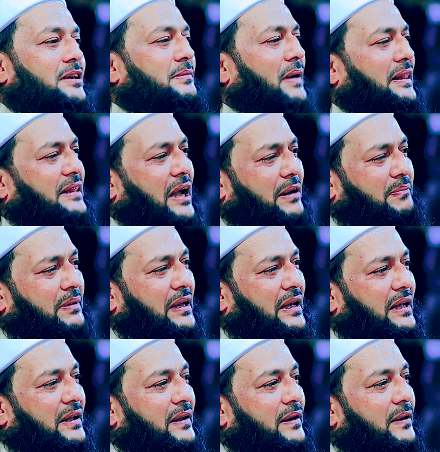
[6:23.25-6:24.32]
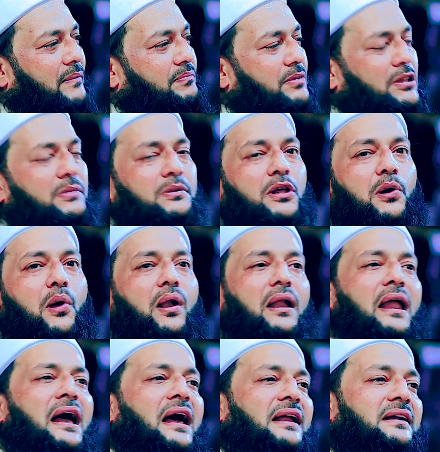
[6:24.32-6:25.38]
ইমান থাকবে পৃথিবীতে
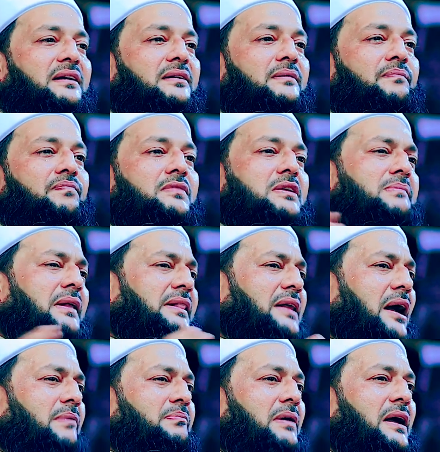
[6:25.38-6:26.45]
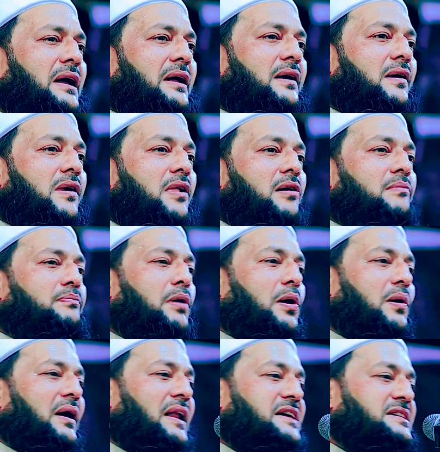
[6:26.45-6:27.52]
কল্যাণ ইমান থাকবে
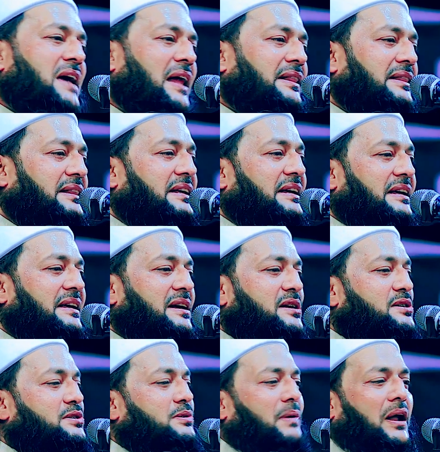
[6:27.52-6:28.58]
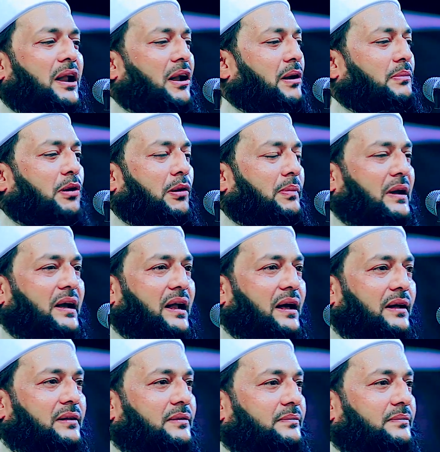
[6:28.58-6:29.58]
পরকালে শান্তি সুহান আল্লাহ বলবেন না